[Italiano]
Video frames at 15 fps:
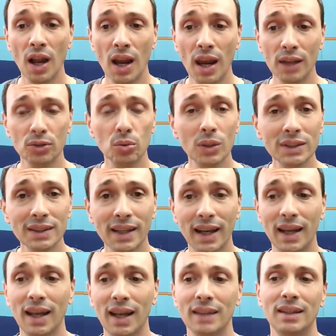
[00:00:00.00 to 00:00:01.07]
la sua
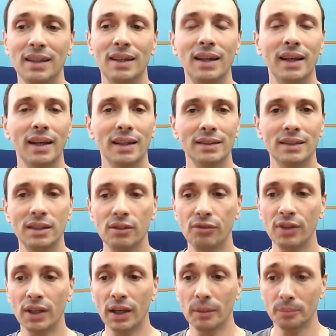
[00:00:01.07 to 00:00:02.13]
scalata nelle
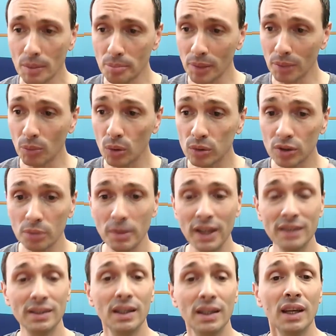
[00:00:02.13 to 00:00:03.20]
classifiche per molti
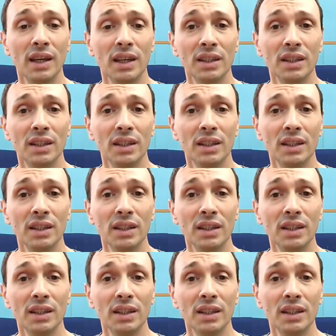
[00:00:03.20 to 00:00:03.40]
mesi,